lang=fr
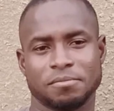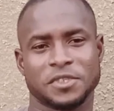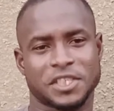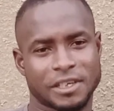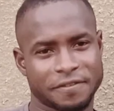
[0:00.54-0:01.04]

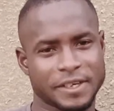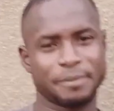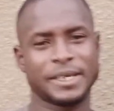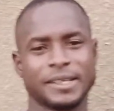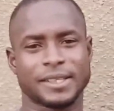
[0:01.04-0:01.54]
J'ai
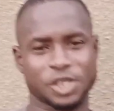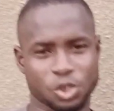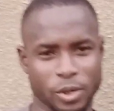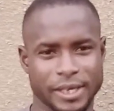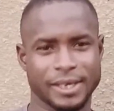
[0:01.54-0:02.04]
vraiment été
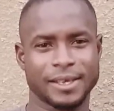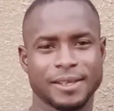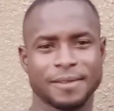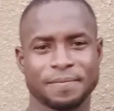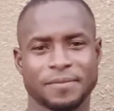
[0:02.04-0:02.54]
choqué
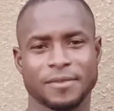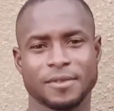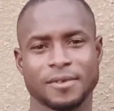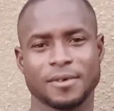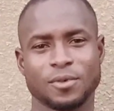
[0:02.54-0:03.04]

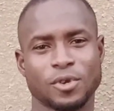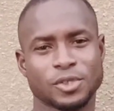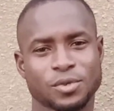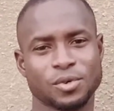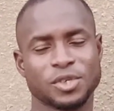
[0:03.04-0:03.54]

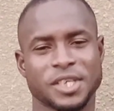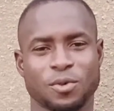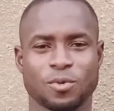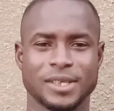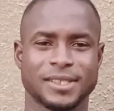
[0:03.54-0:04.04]
lorsque j'ai
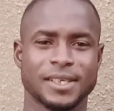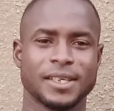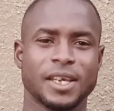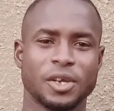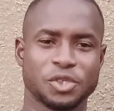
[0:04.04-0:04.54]

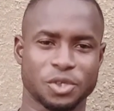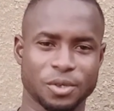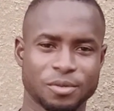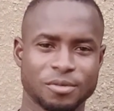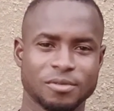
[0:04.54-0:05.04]
croisé un
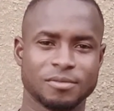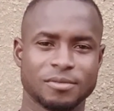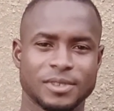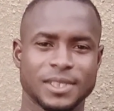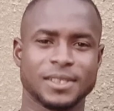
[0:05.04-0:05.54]
jeune
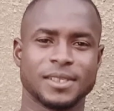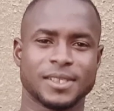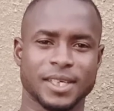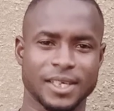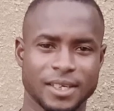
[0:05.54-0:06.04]
qui
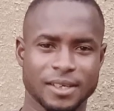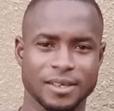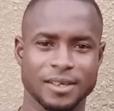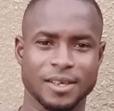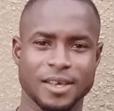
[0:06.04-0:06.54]
disait
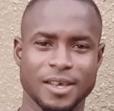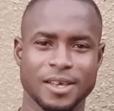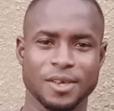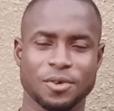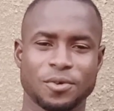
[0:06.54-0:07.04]

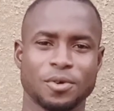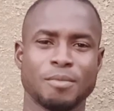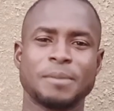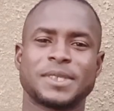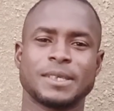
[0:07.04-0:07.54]
que
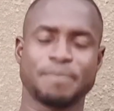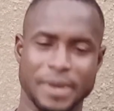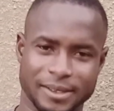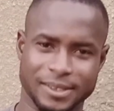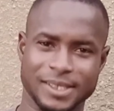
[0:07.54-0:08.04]
même s'il
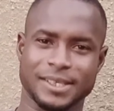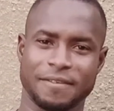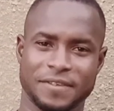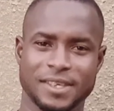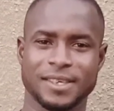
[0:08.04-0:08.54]
perdait sa
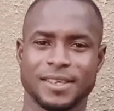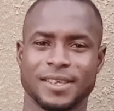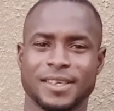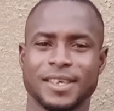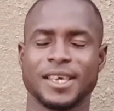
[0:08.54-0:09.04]
vie,
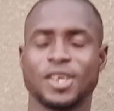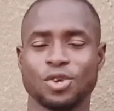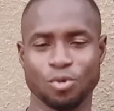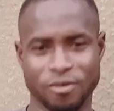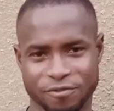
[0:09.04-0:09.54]

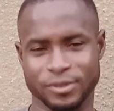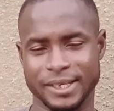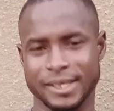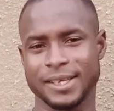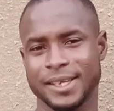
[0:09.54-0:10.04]
il le
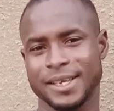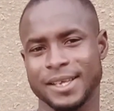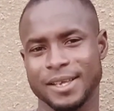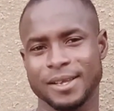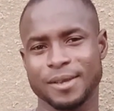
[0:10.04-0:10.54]
voudrait
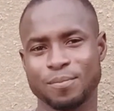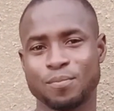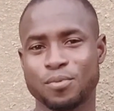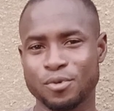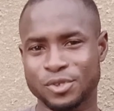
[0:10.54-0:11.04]

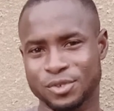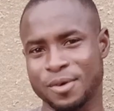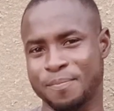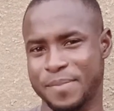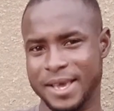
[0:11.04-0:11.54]
plus que
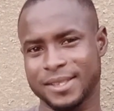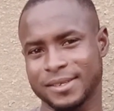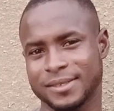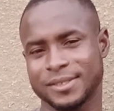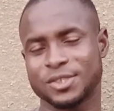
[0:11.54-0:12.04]

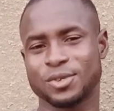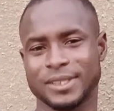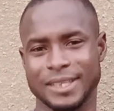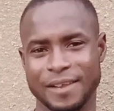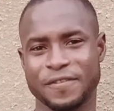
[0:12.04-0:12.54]
perdre son
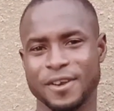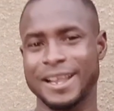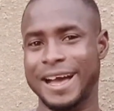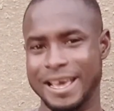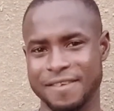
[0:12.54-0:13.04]
téléphone
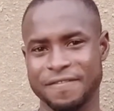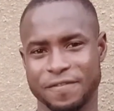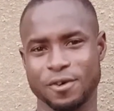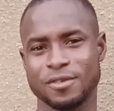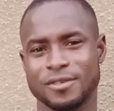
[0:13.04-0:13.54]

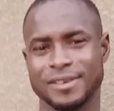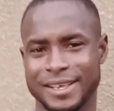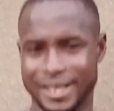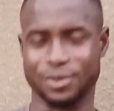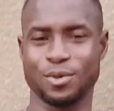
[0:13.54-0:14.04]
iPhone
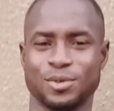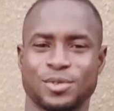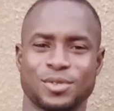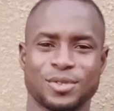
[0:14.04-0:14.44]
14.